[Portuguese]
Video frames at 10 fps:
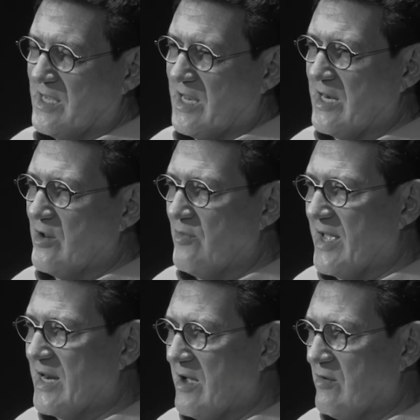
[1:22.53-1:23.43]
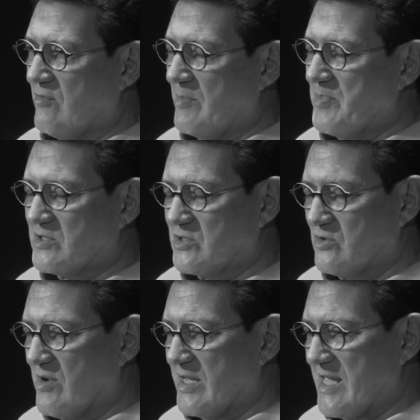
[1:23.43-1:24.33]
Ele não era uma
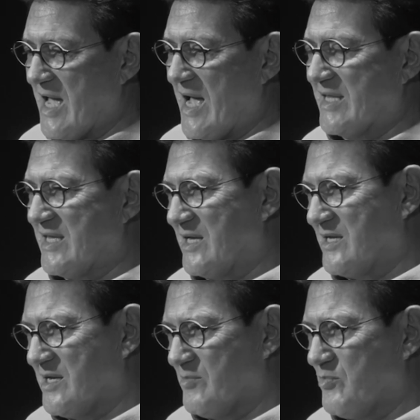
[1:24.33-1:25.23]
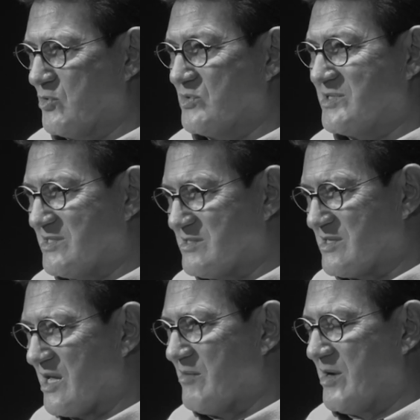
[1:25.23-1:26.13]
pessoa guiada por um
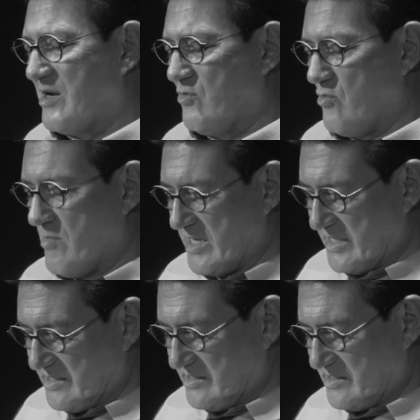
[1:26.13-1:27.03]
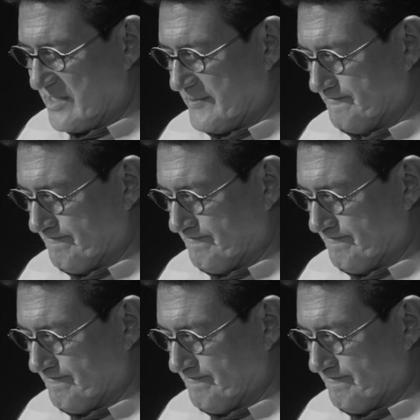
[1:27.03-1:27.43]
sistema humanista,